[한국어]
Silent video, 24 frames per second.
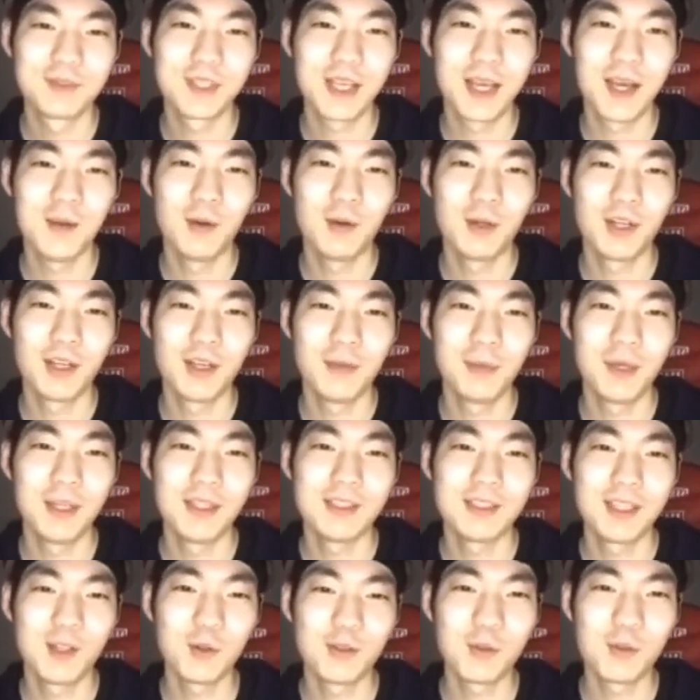4월에
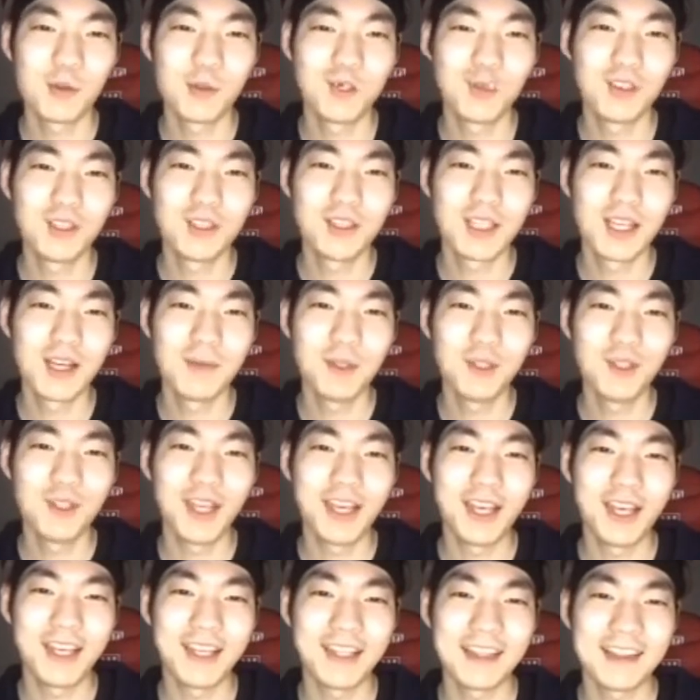팬싸하고 콘서트 하면
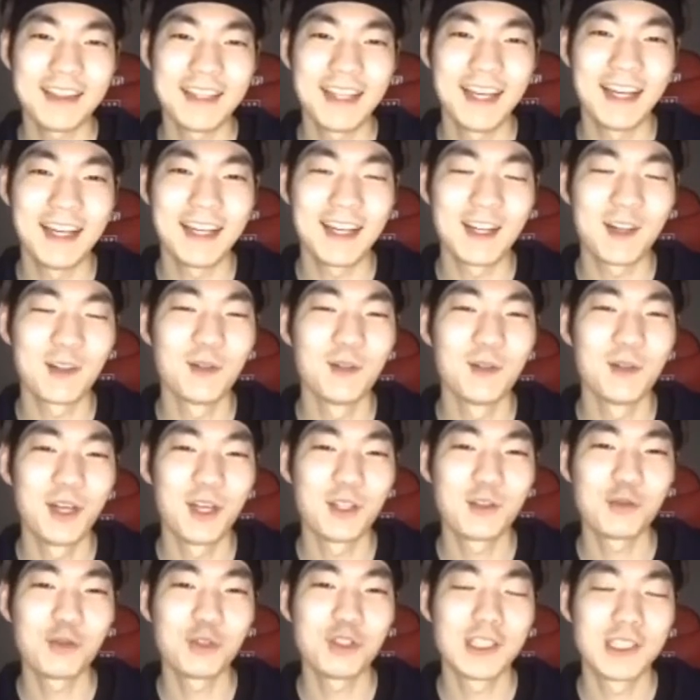되겠다라고
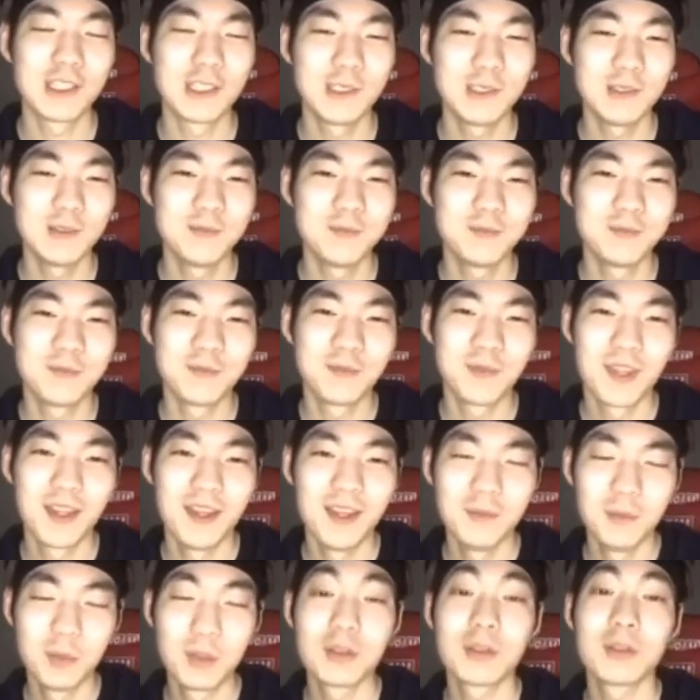해주시네요.
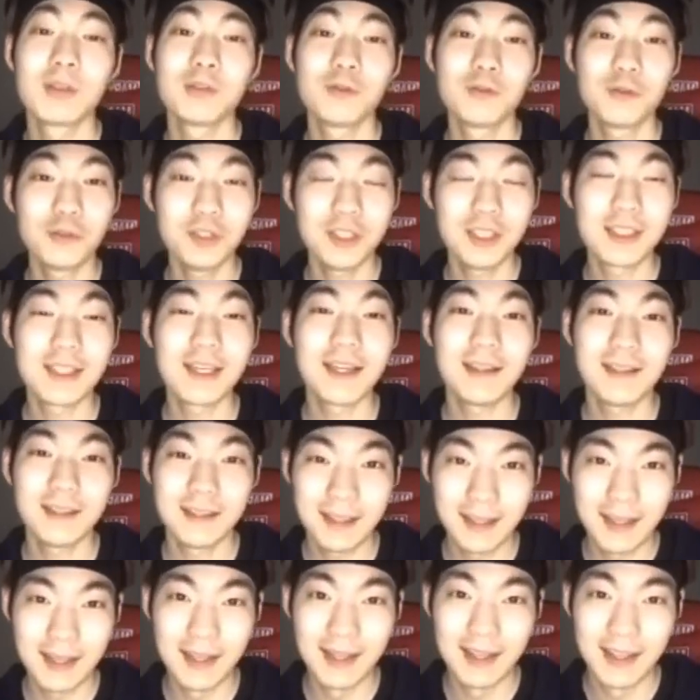뭐 그럴 수도
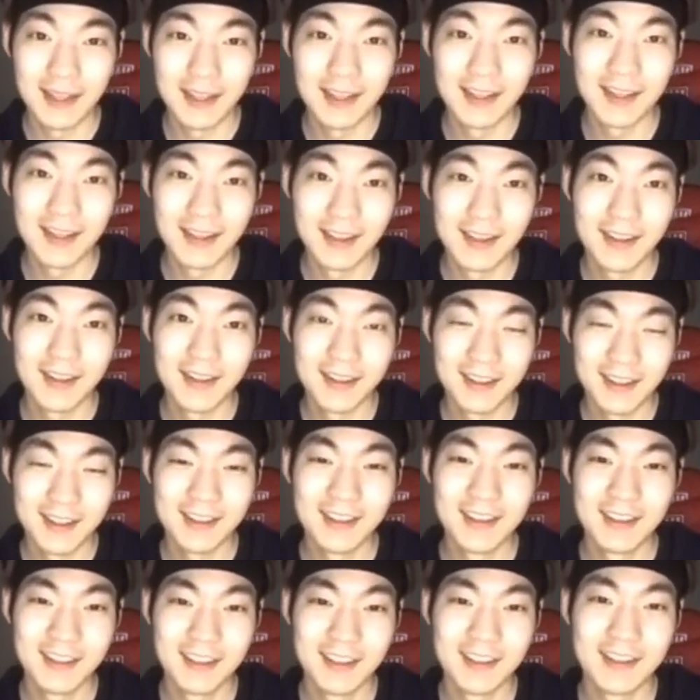있겠다. 아
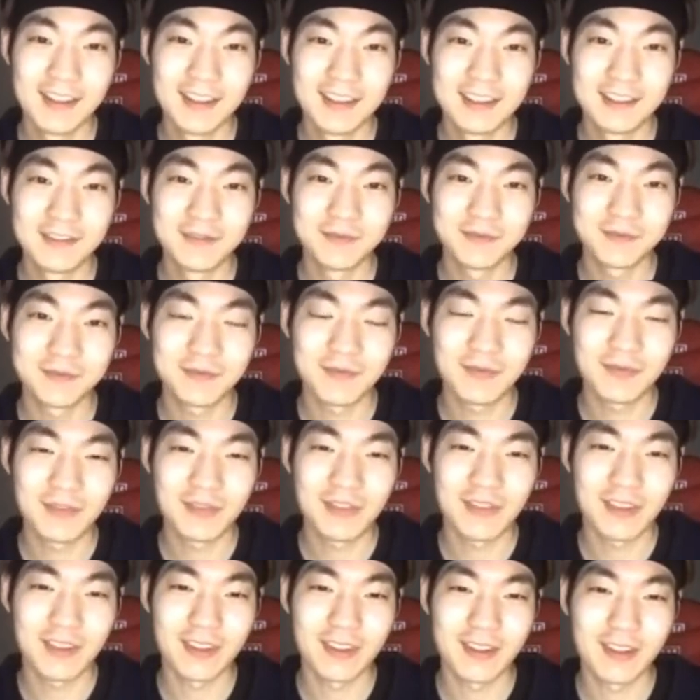팬싸이는. 네.
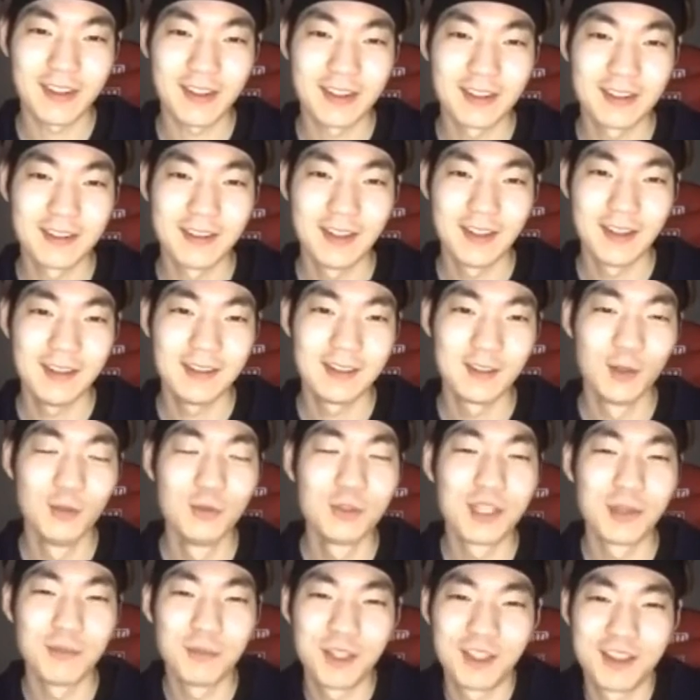아. 아
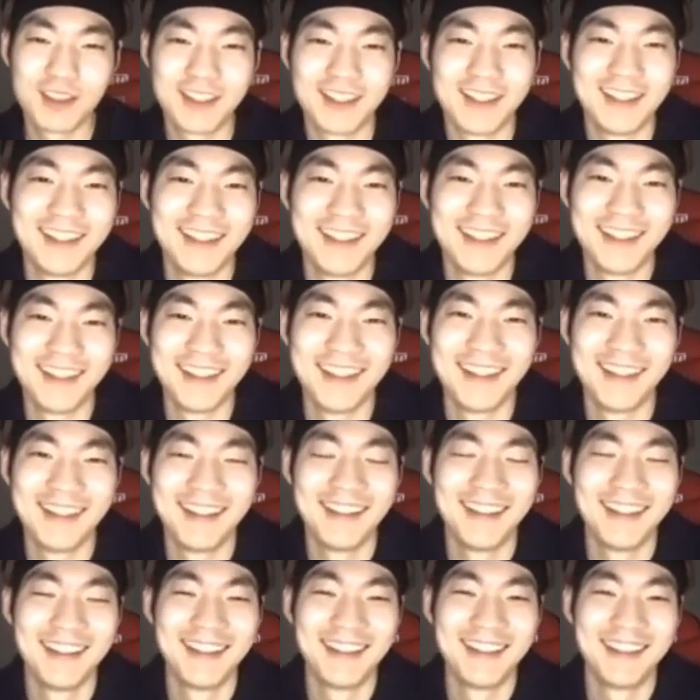너무 재밌겠다.
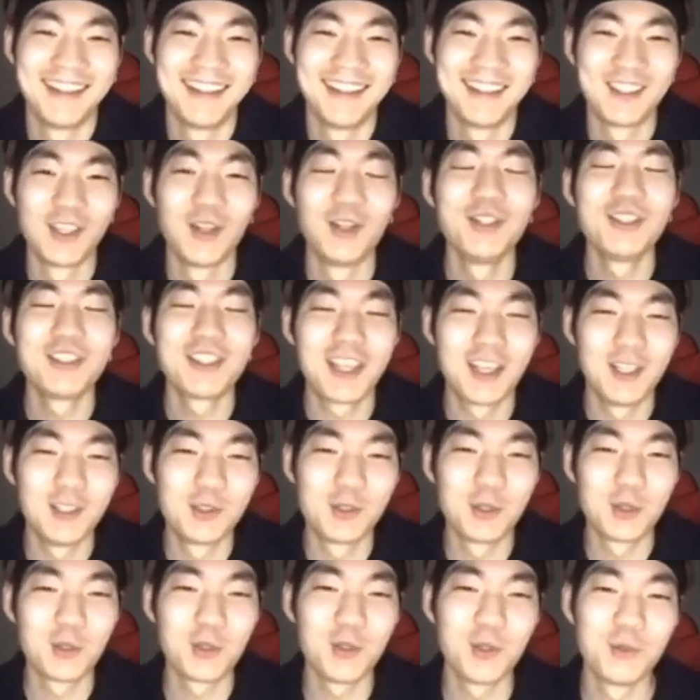저는
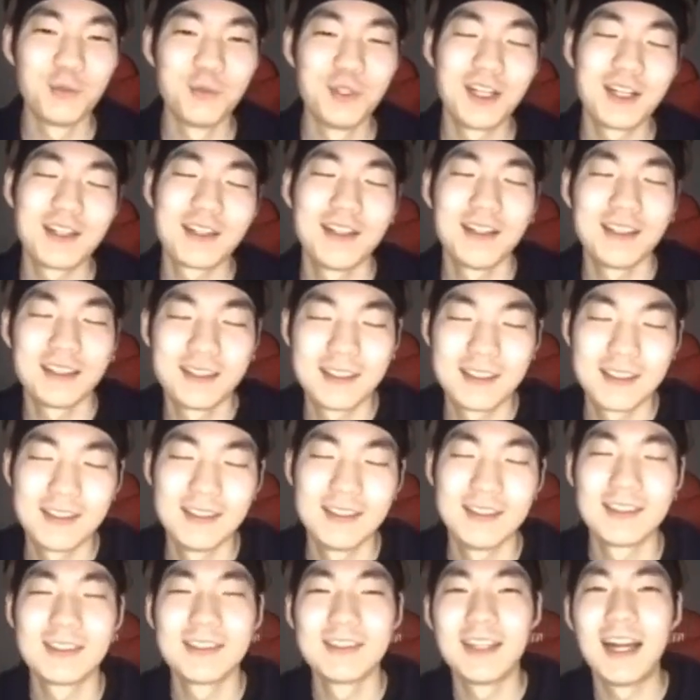개인적으로
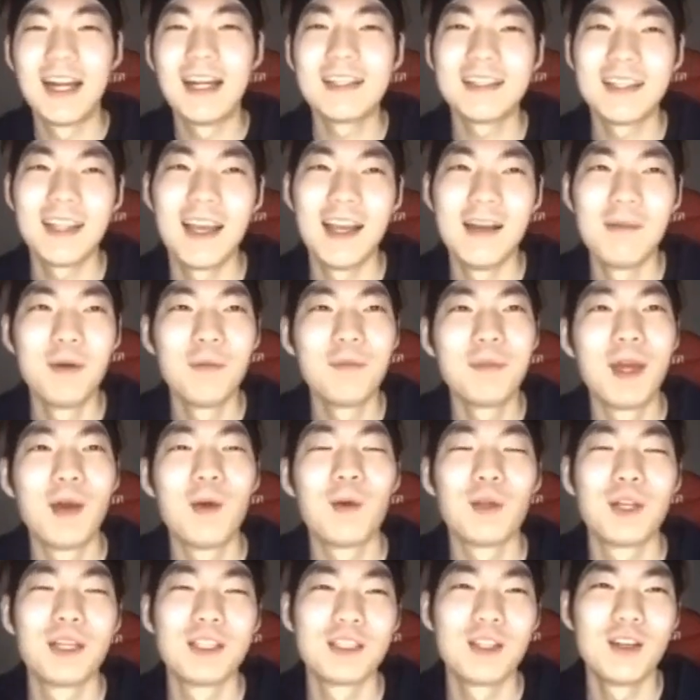미라클라스 그할 때 앨범
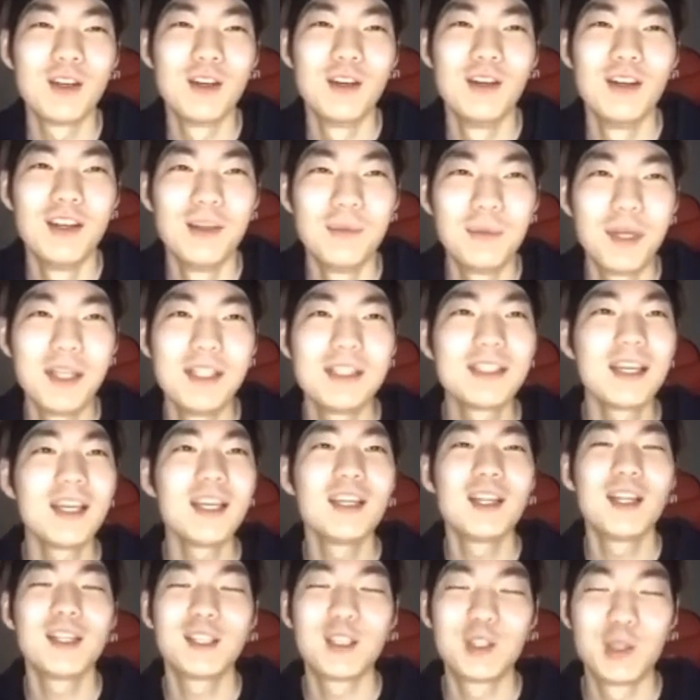나오고 나서 팬
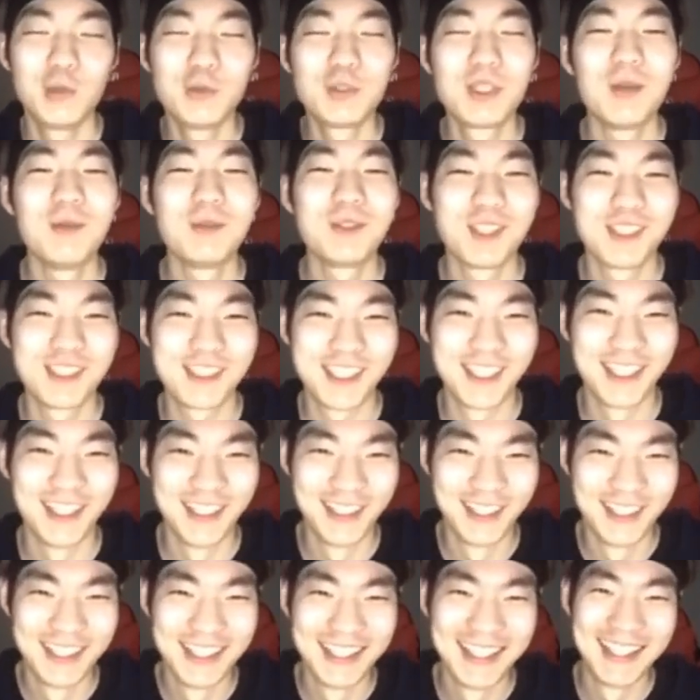사인 할 때 너무 재밌었어요.
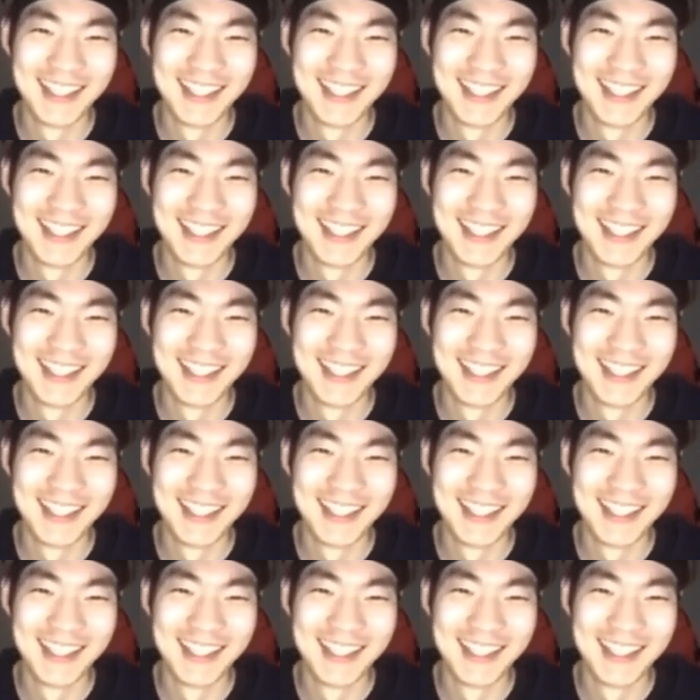